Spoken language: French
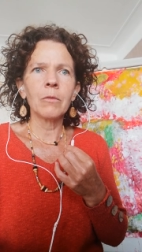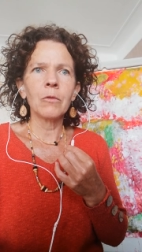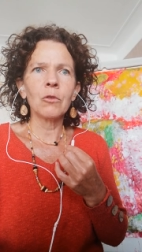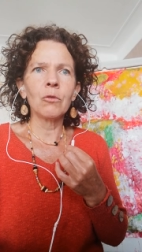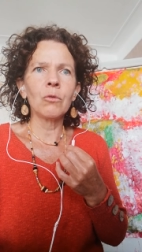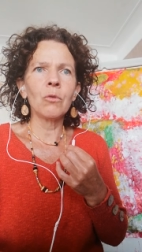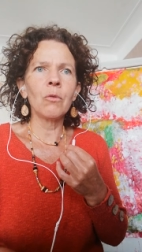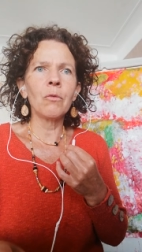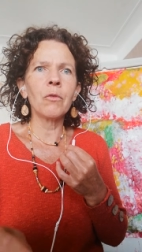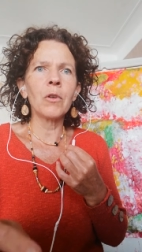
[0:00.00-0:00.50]

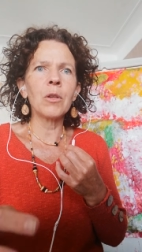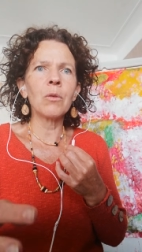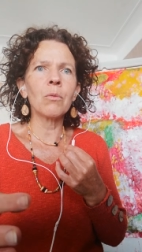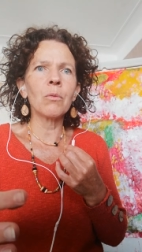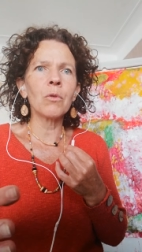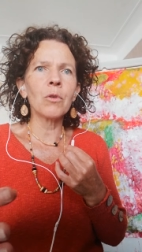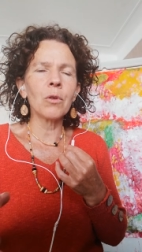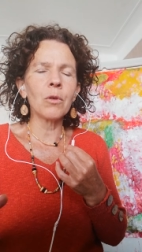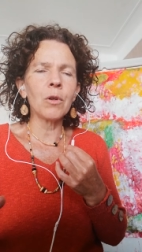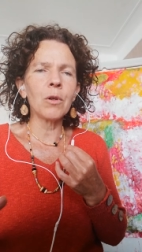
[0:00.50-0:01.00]
Nous ne
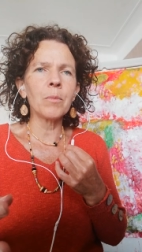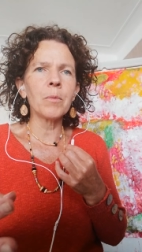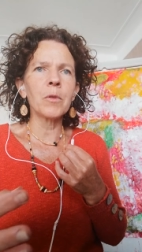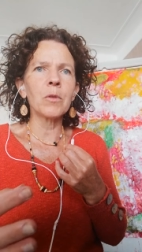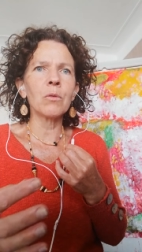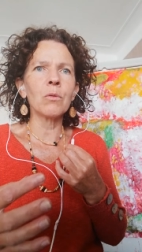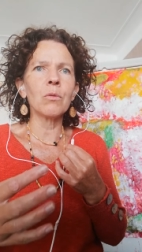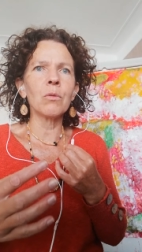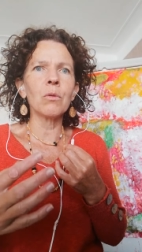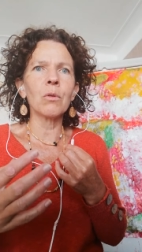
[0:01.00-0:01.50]
voyons que
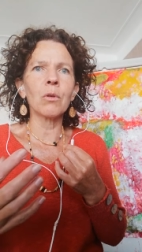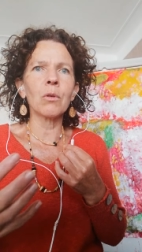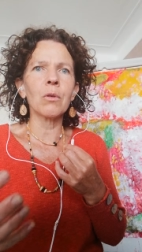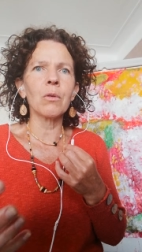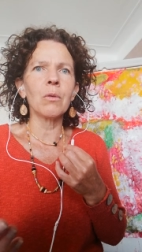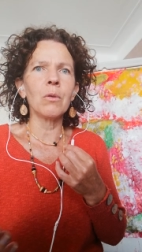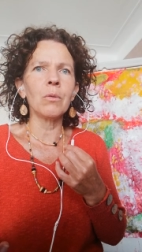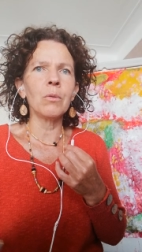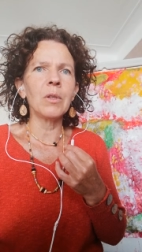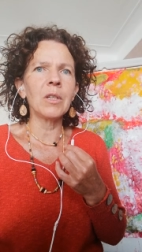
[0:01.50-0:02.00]
l'obscur,
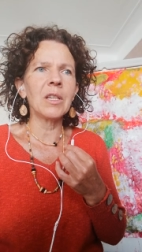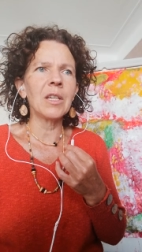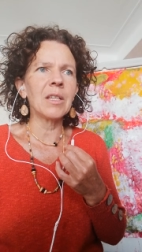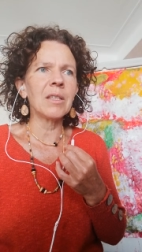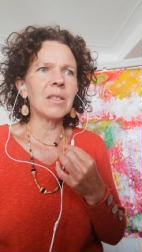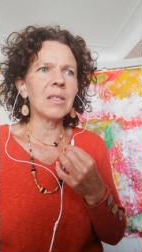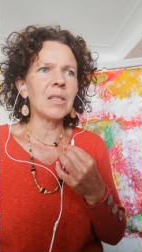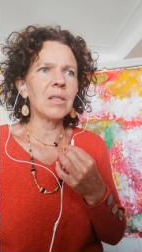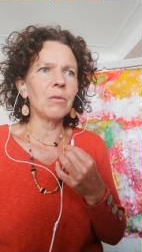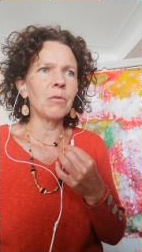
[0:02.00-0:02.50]
que le
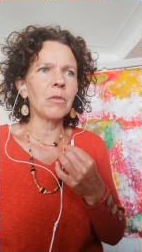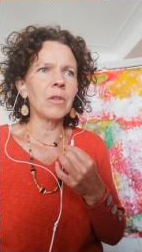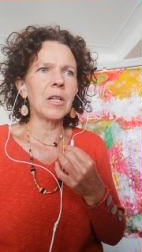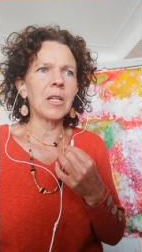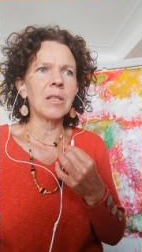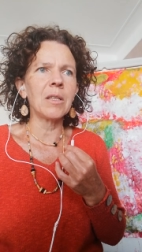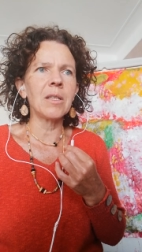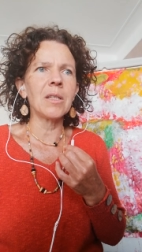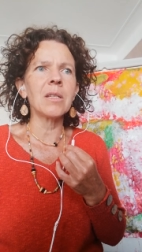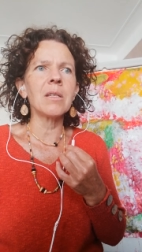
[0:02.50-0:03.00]
négatif et
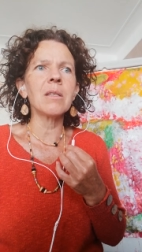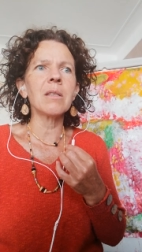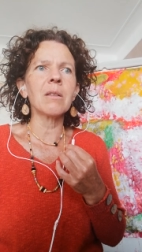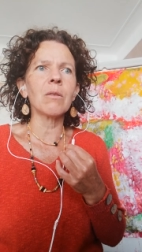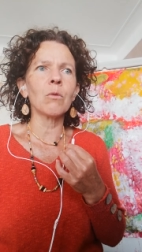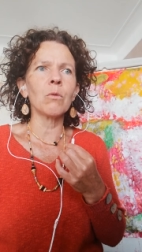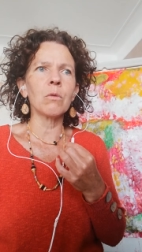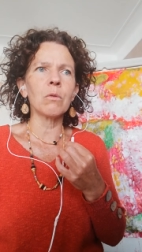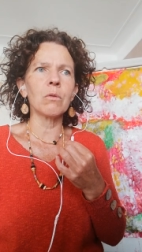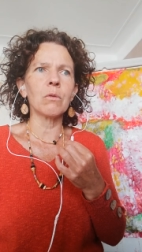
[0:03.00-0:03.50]
la
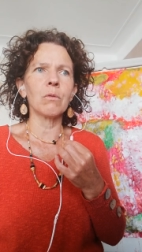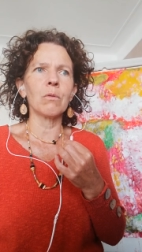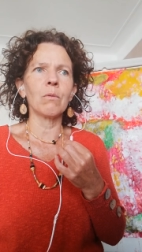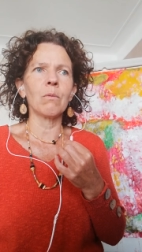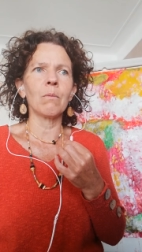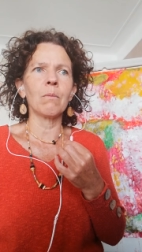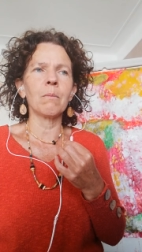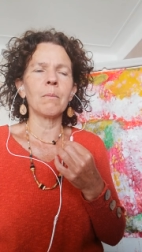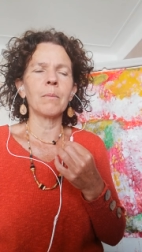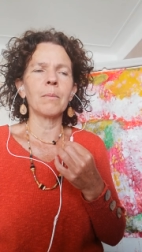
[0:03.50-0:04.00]

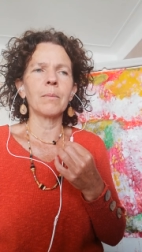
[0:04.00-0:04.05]
destruction.